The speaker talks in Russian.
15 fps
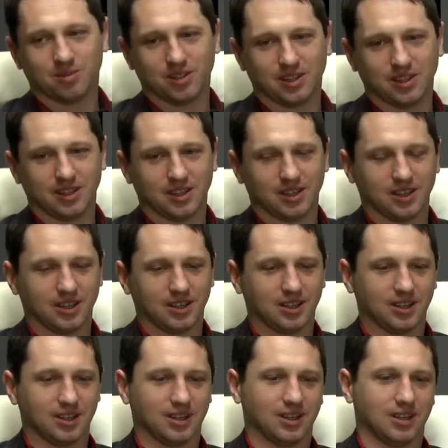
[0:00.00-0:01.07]

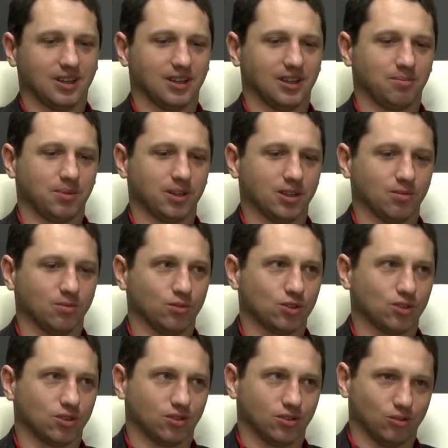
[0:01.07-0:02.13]
было, э, потому
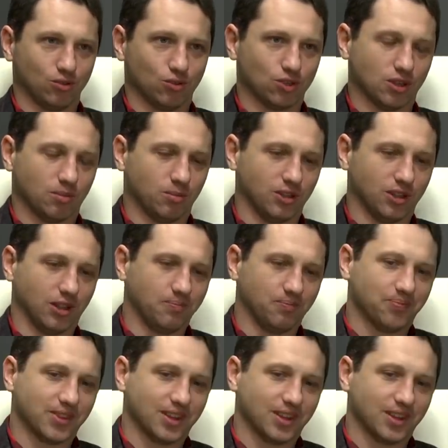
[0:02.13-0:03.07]
что нужно было